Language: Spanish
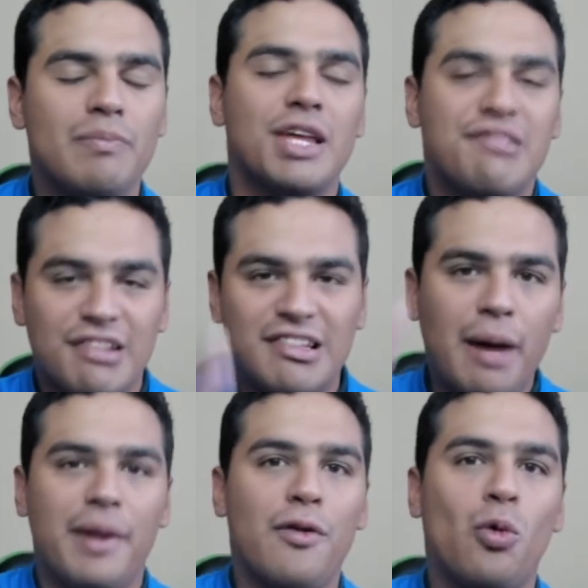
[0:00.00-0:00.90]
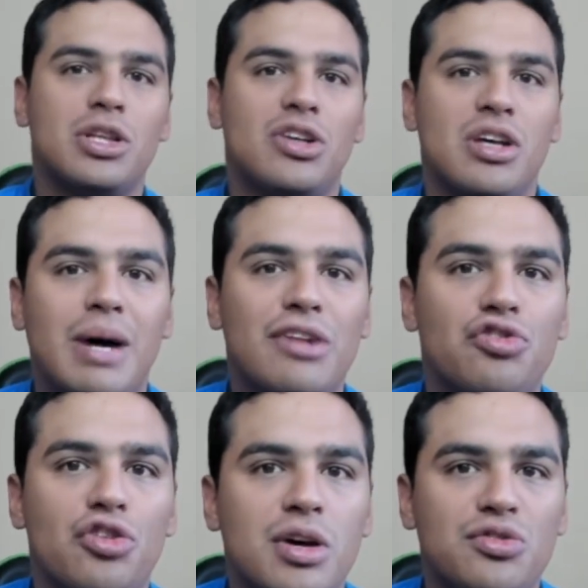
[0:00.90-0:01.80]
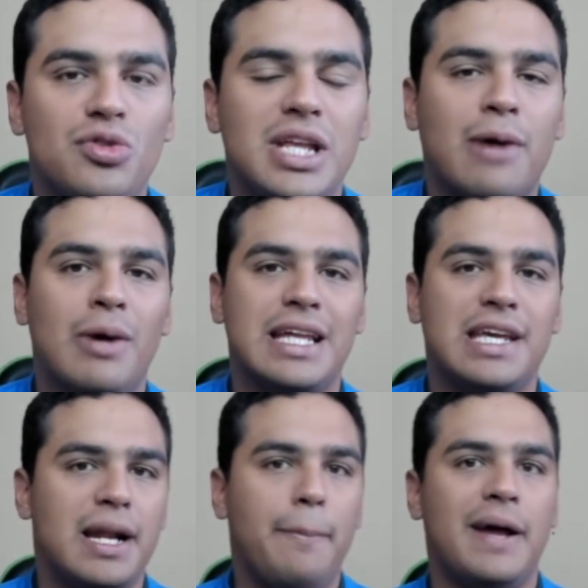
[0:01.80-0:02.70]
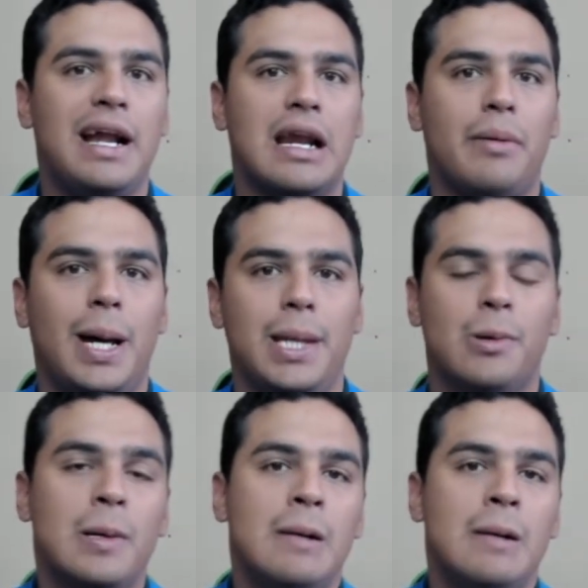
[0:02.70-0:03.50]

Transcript: este sábado 4 de marzo, no es un día cualquiera para el rebaño,